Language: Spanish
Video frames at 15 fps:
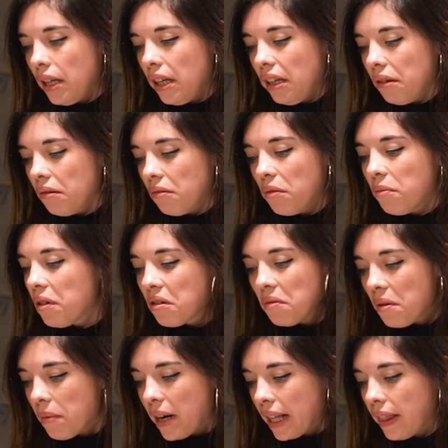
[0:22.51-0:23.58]
Eh, no,
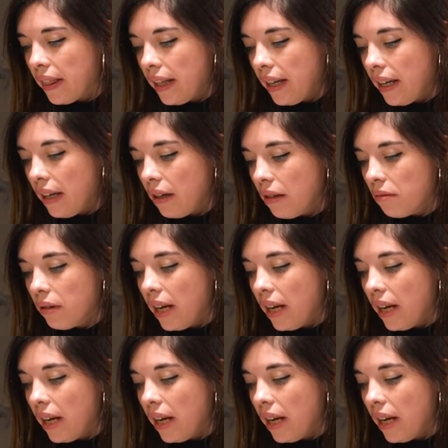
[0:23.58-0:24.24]
me parece... Mientras